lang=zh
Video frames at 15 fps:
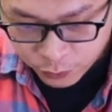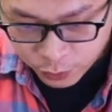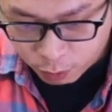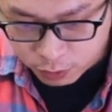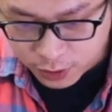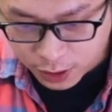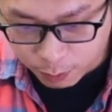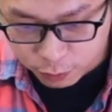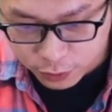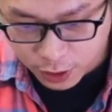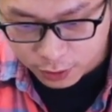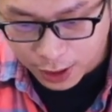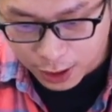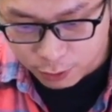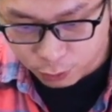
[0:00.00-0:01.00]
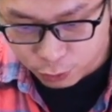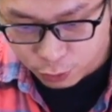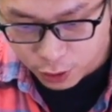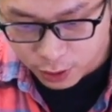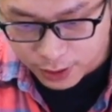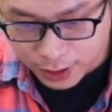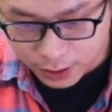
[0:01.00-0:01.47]
工厂不在大陆，
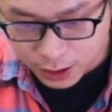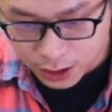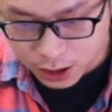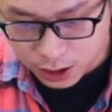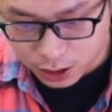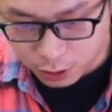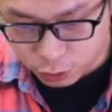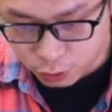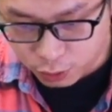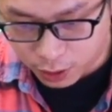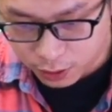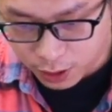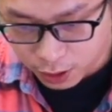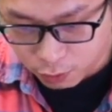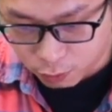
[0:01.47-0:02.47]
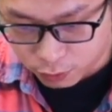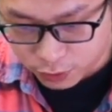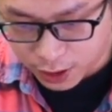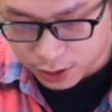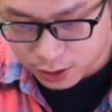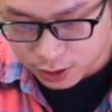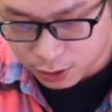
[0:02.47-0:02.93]
越南疫情也趋缓，但股
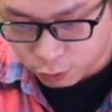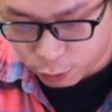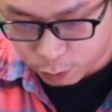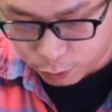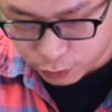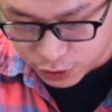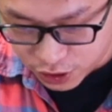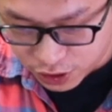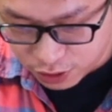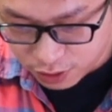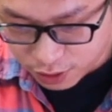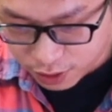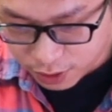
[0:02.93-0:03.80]
价似乎不起。